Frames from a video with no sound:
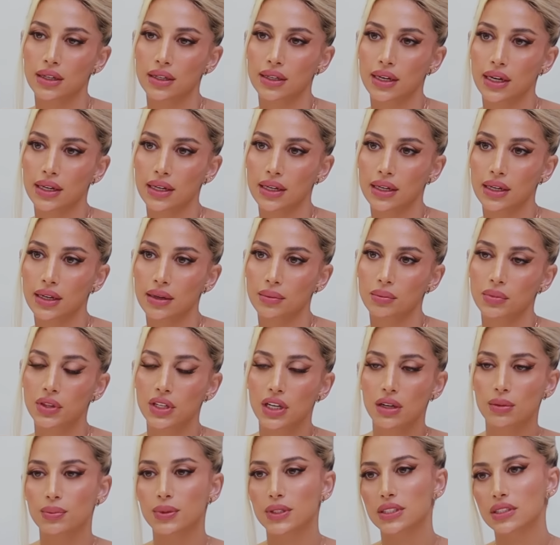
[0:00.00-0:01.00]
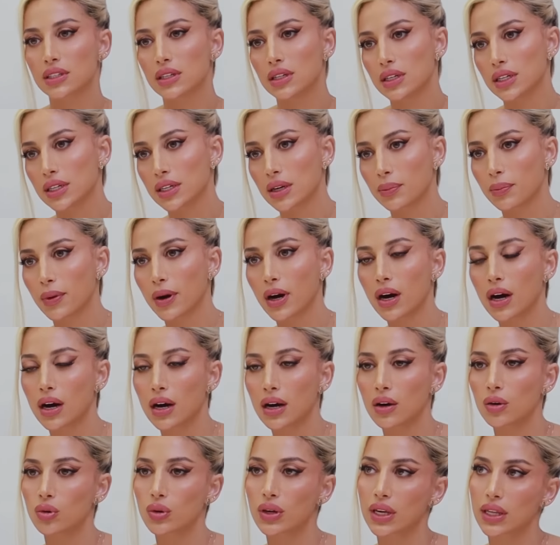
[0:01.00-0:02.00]
يعني نلبس اللي
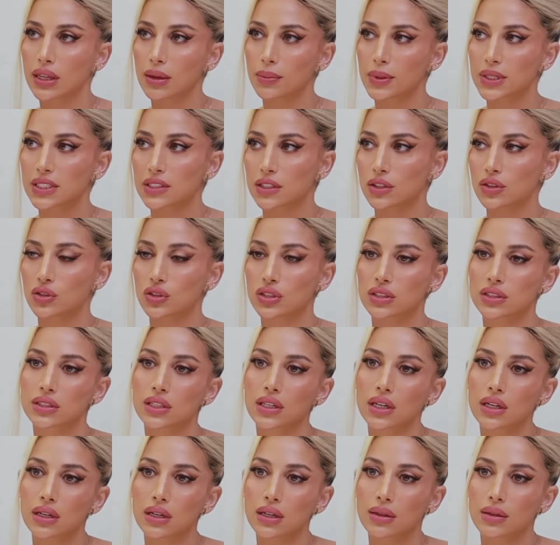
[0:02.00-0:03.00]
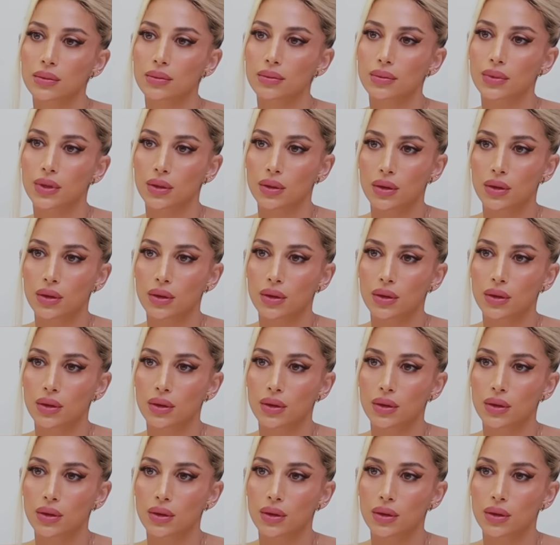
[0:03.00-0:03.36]
نبغاه وكذا بس انه ستيل